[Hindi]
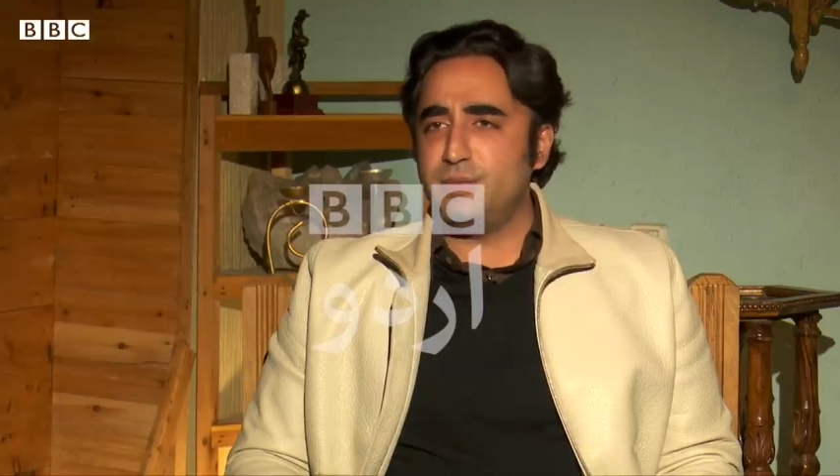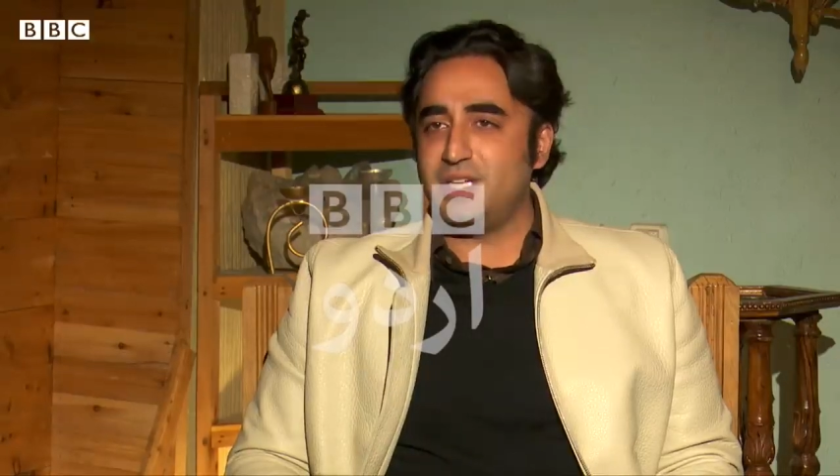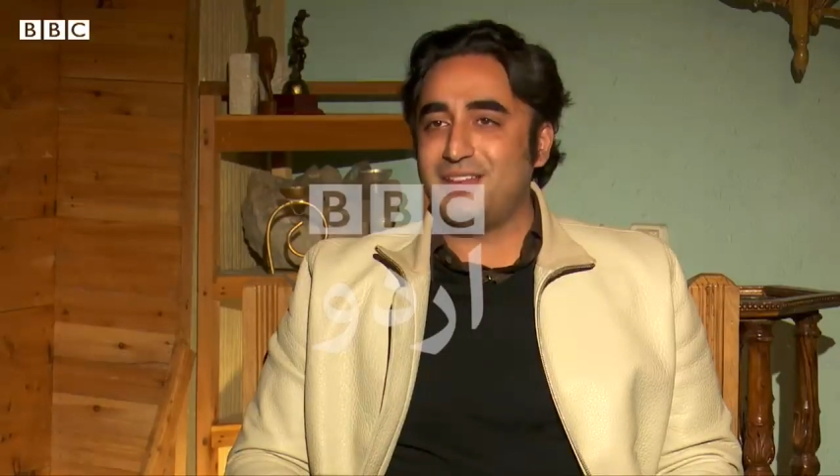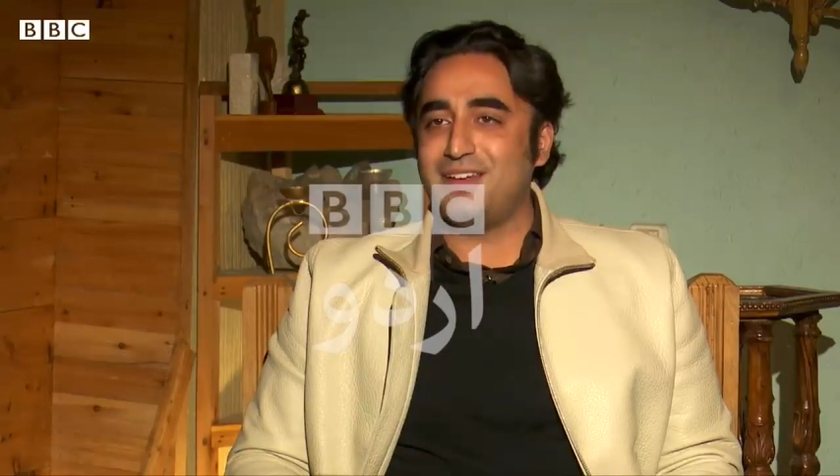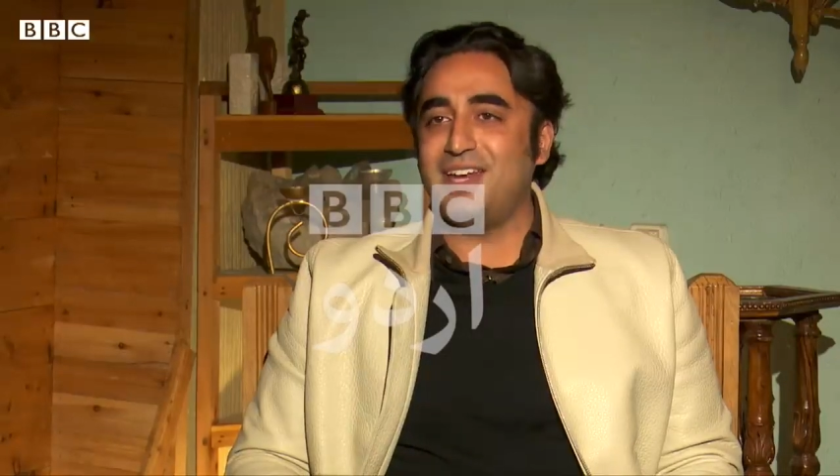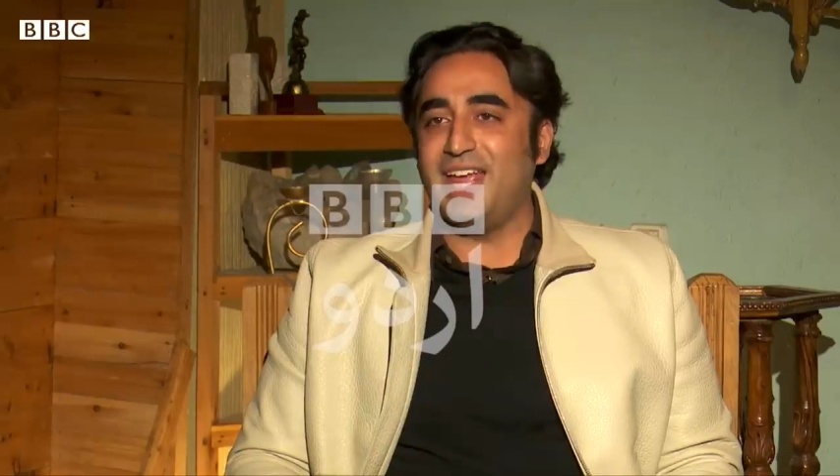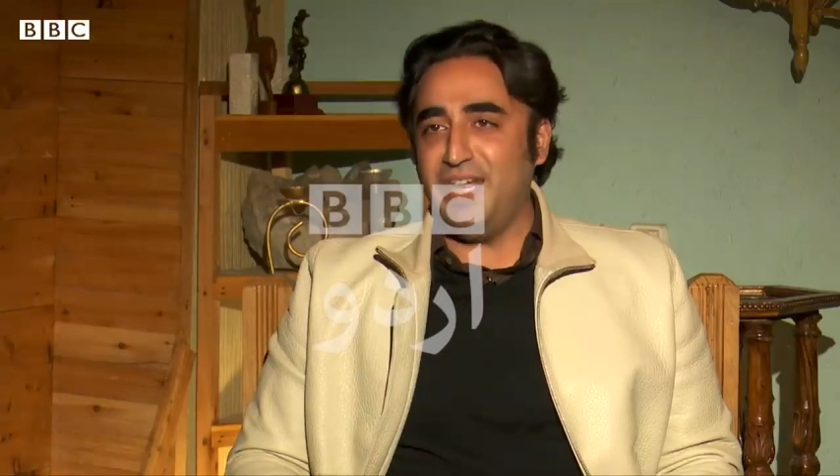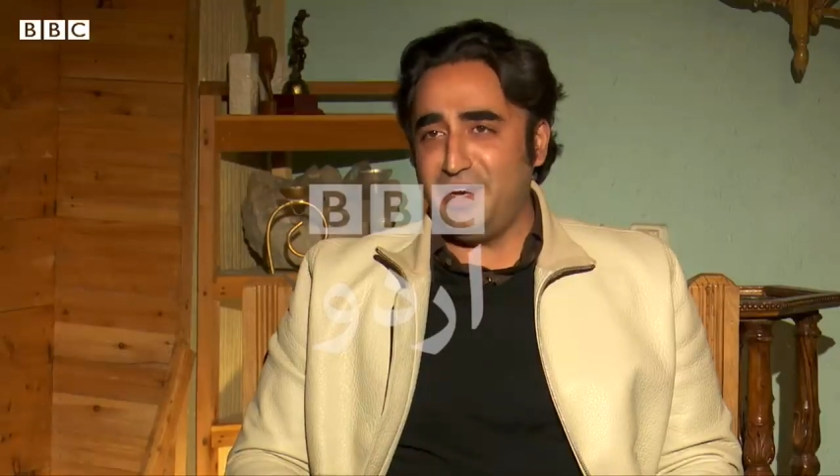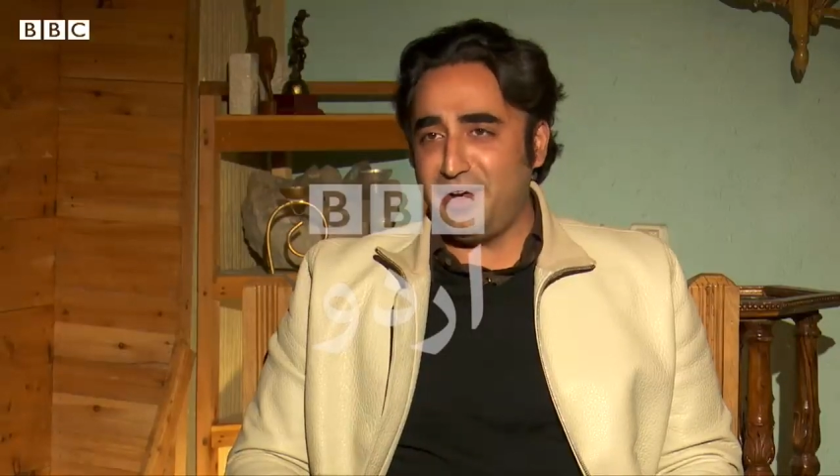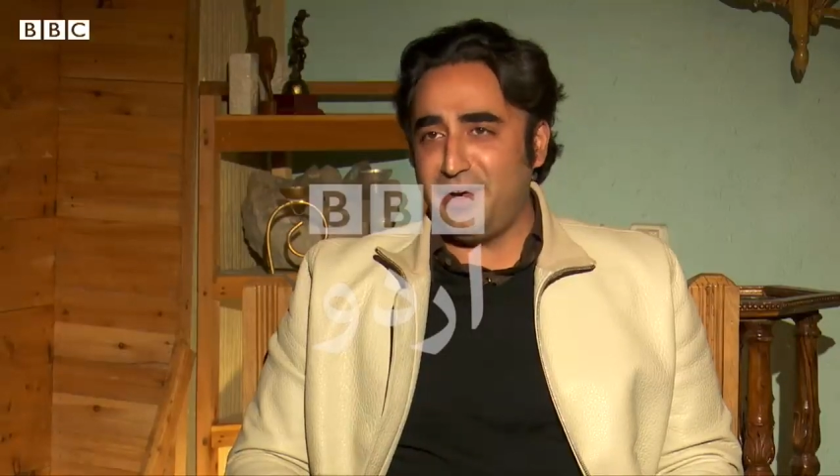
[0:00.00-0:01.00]
ज़्यादा
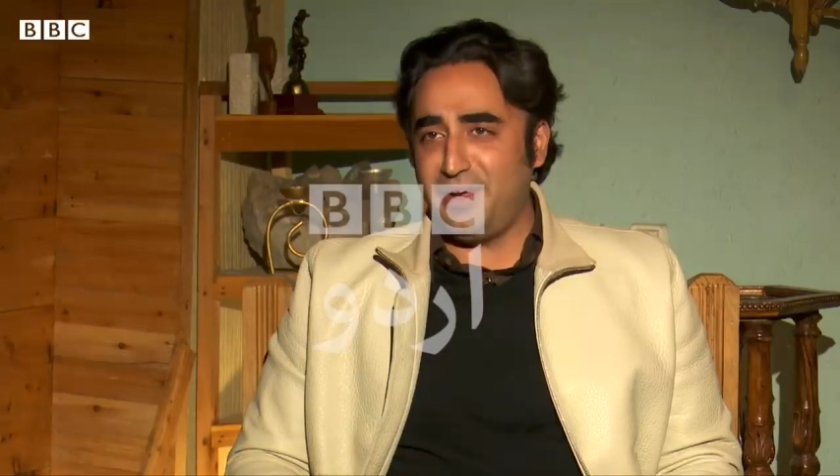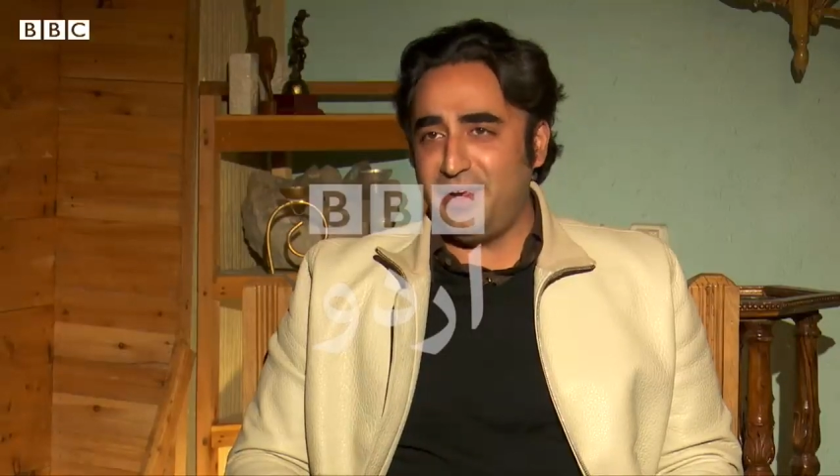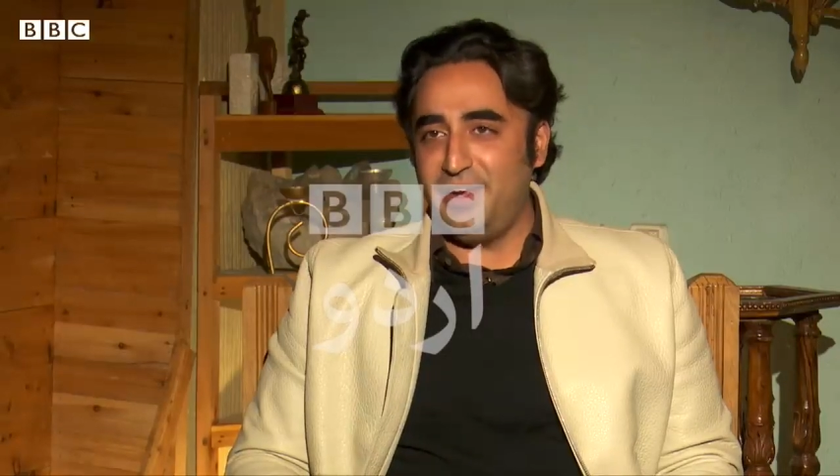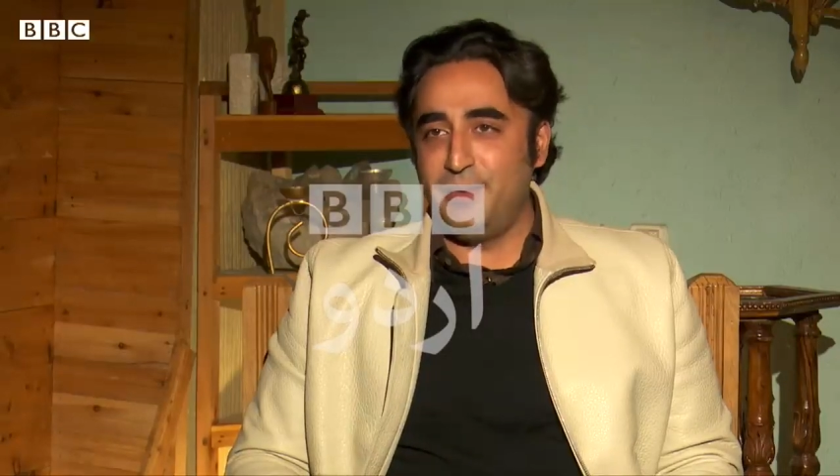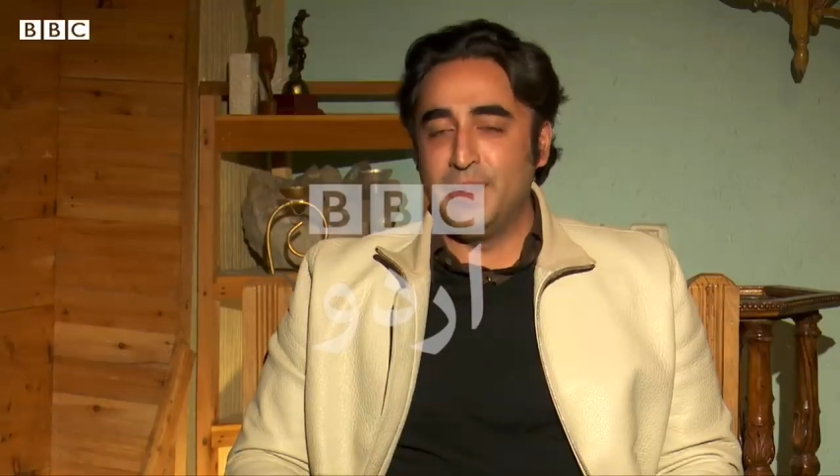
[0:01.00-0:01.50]
नहीं रहा है